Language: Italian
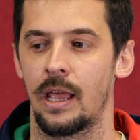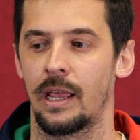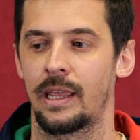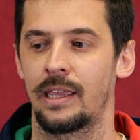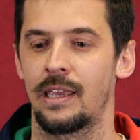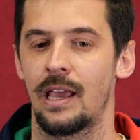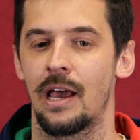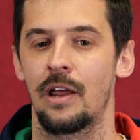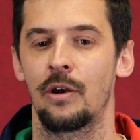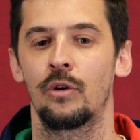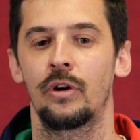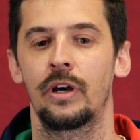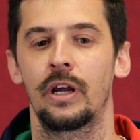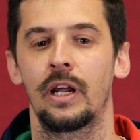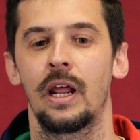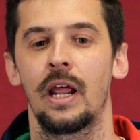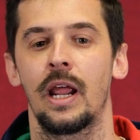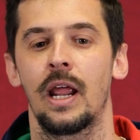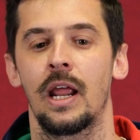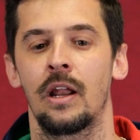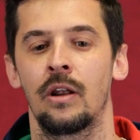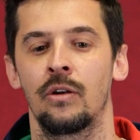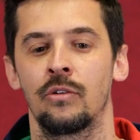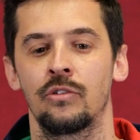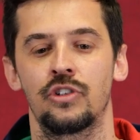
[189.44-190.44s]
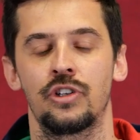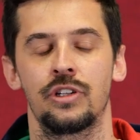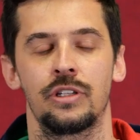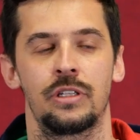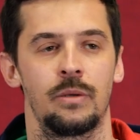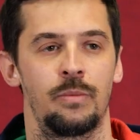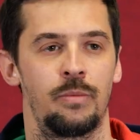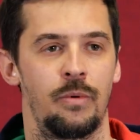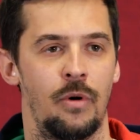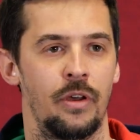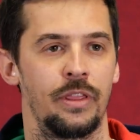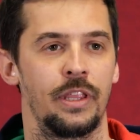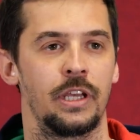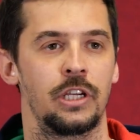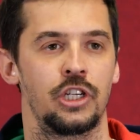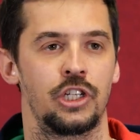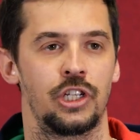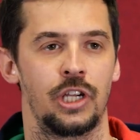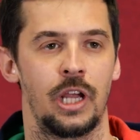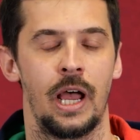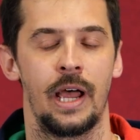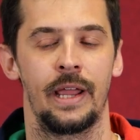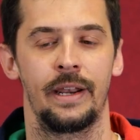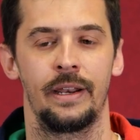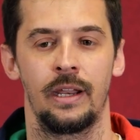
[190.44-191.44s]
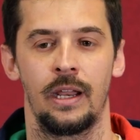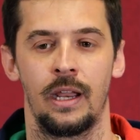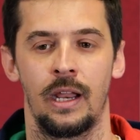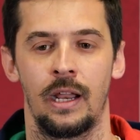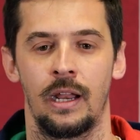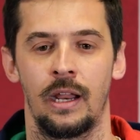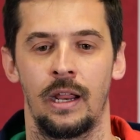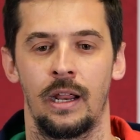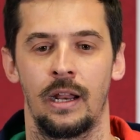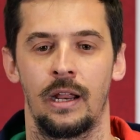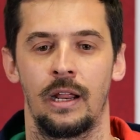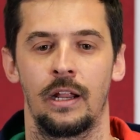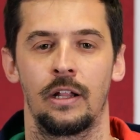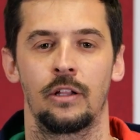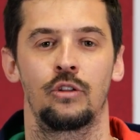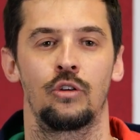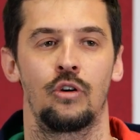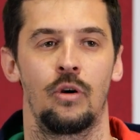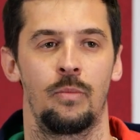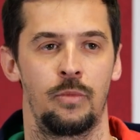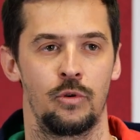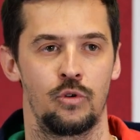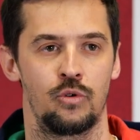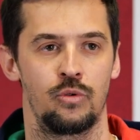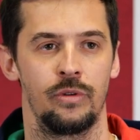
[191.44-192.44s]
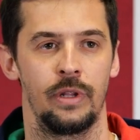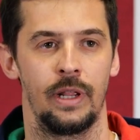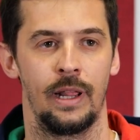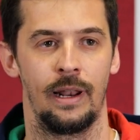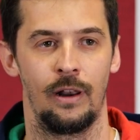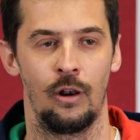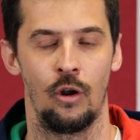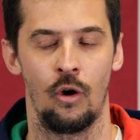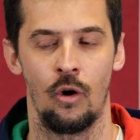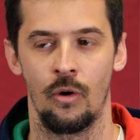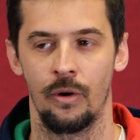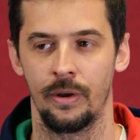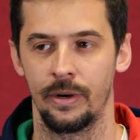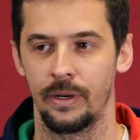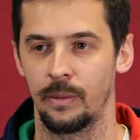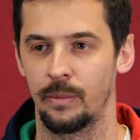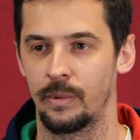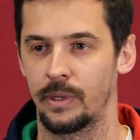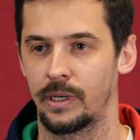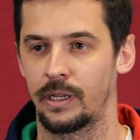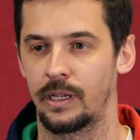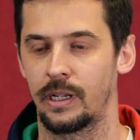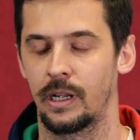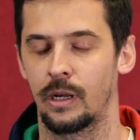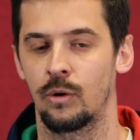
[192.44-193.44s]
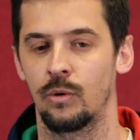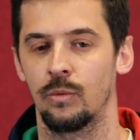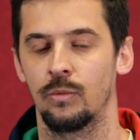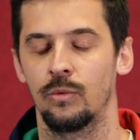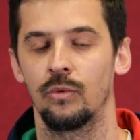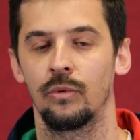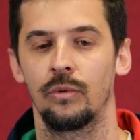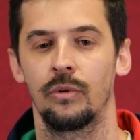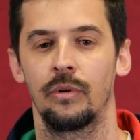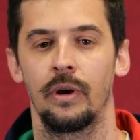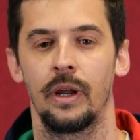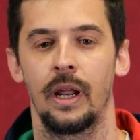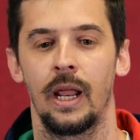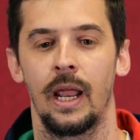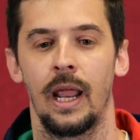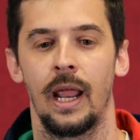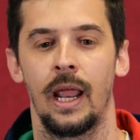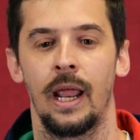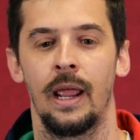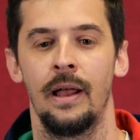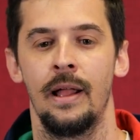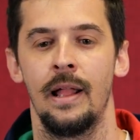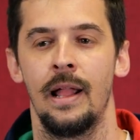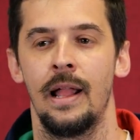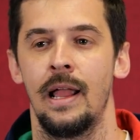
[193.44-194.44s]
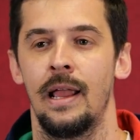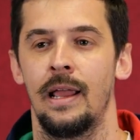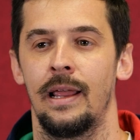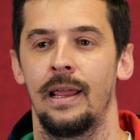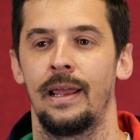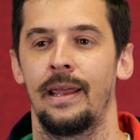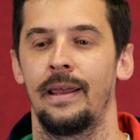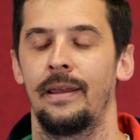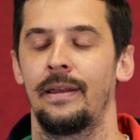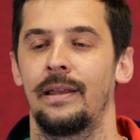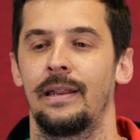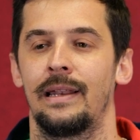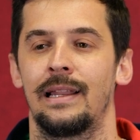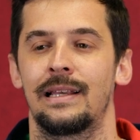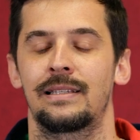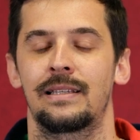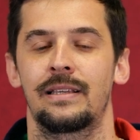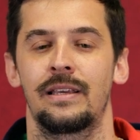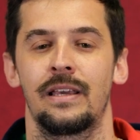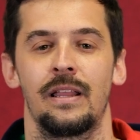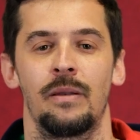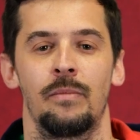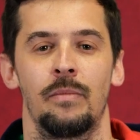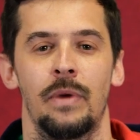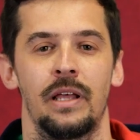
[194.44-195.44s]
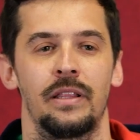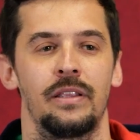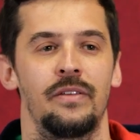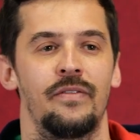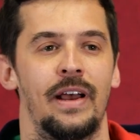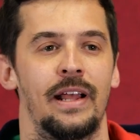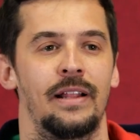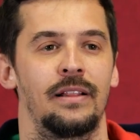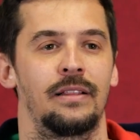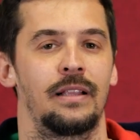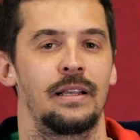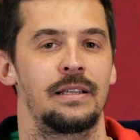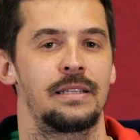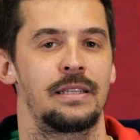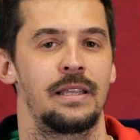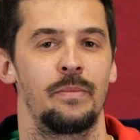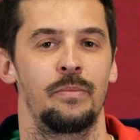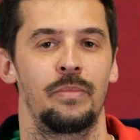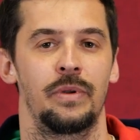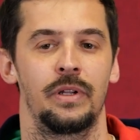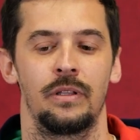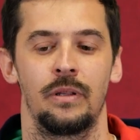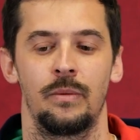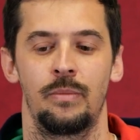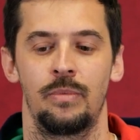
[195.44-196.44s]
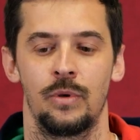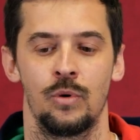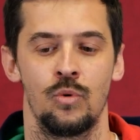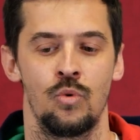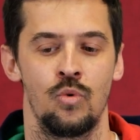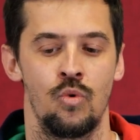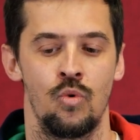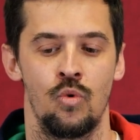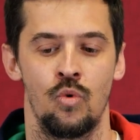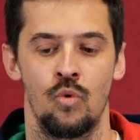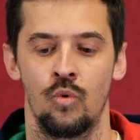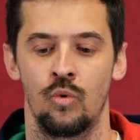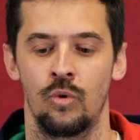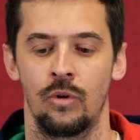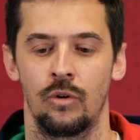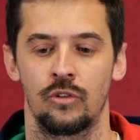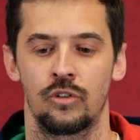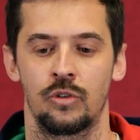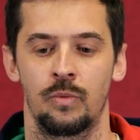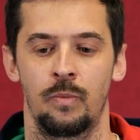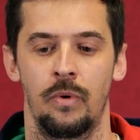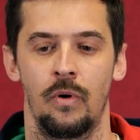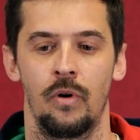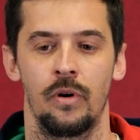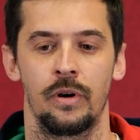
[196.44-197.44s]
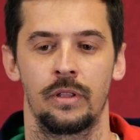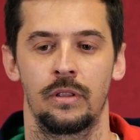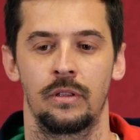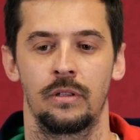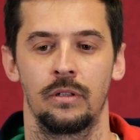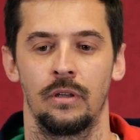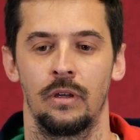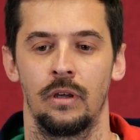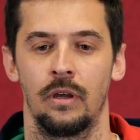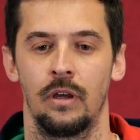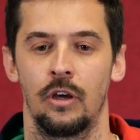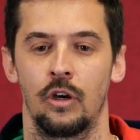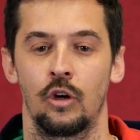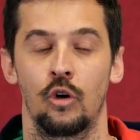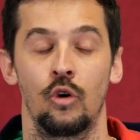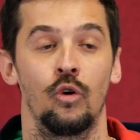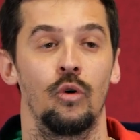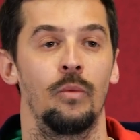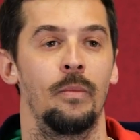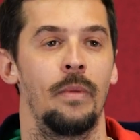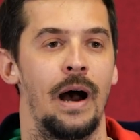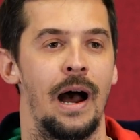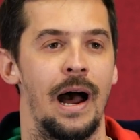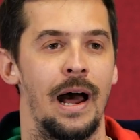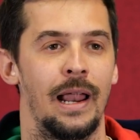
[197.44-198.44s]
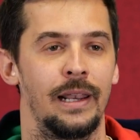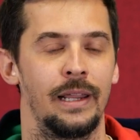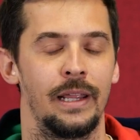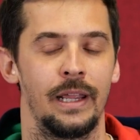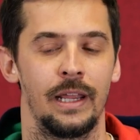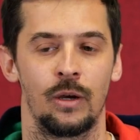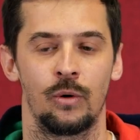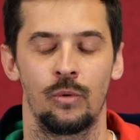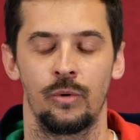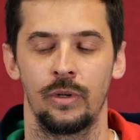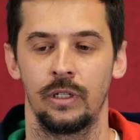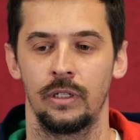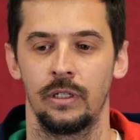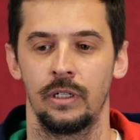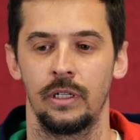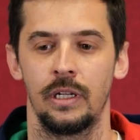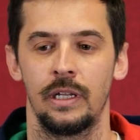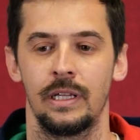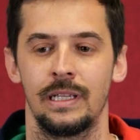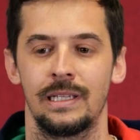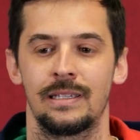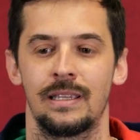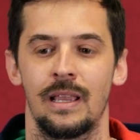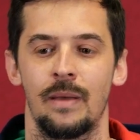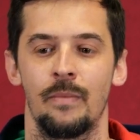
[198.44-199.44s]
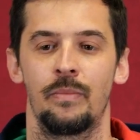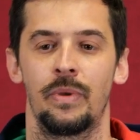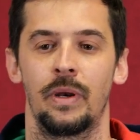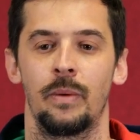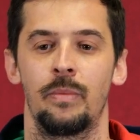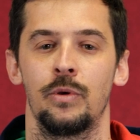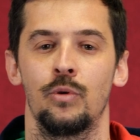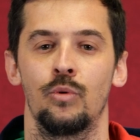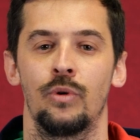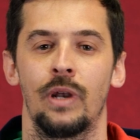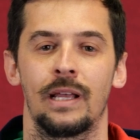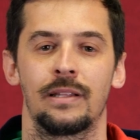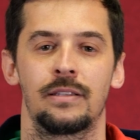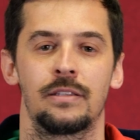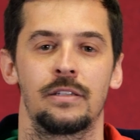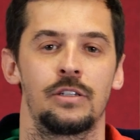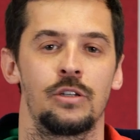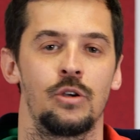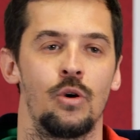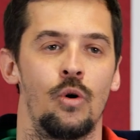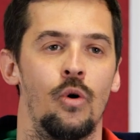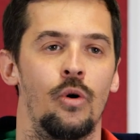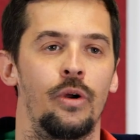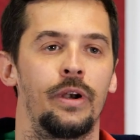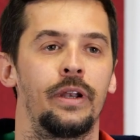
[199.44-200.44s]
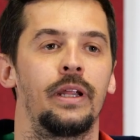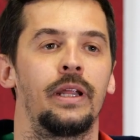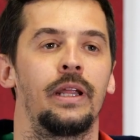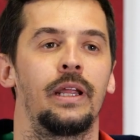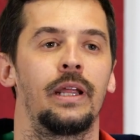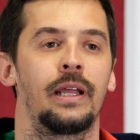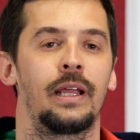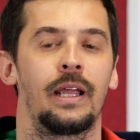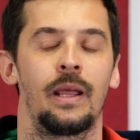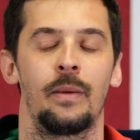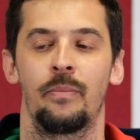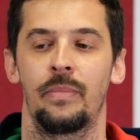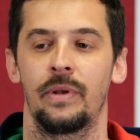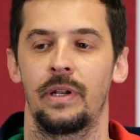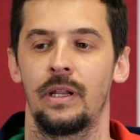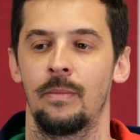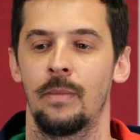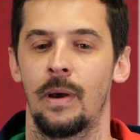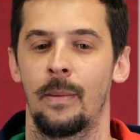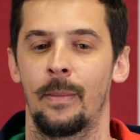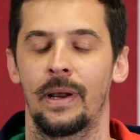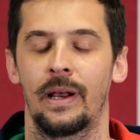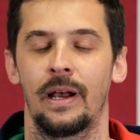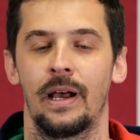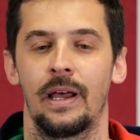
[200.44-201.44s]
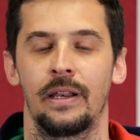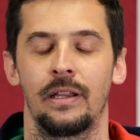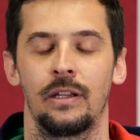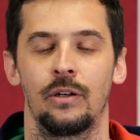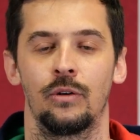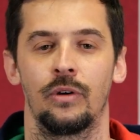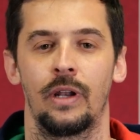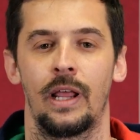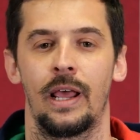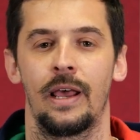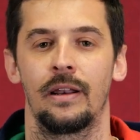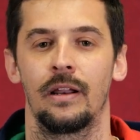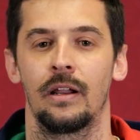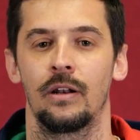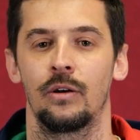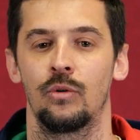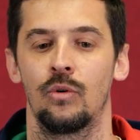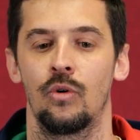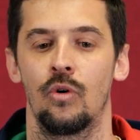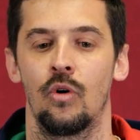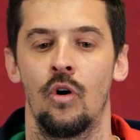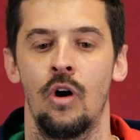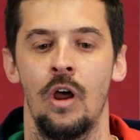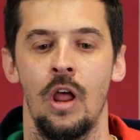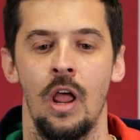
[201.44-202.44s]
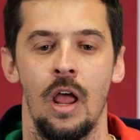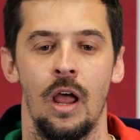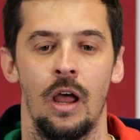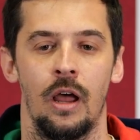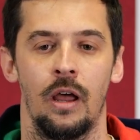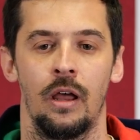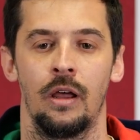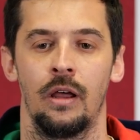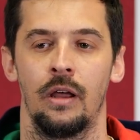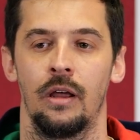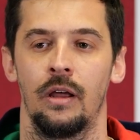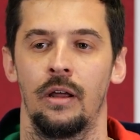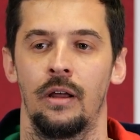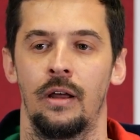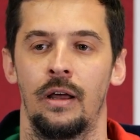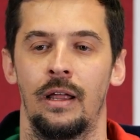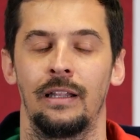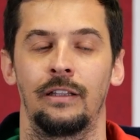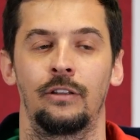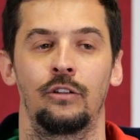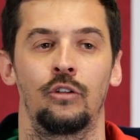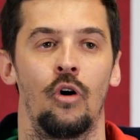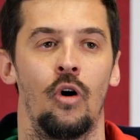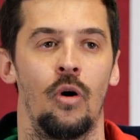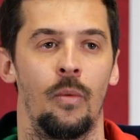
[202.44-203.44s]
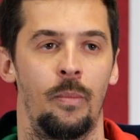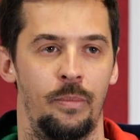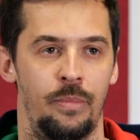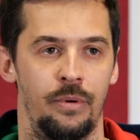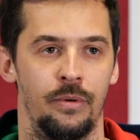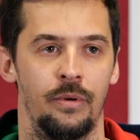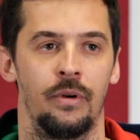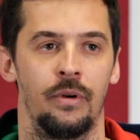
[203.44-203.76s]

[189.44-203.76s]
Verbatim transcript: È chiaro che non ci si può adagiare troppo sugli allori perché comunque eh, la scherma diventa sempre di più uno sport eh, globale, quindi sempre più nazioni che prima magari non erano eh, al top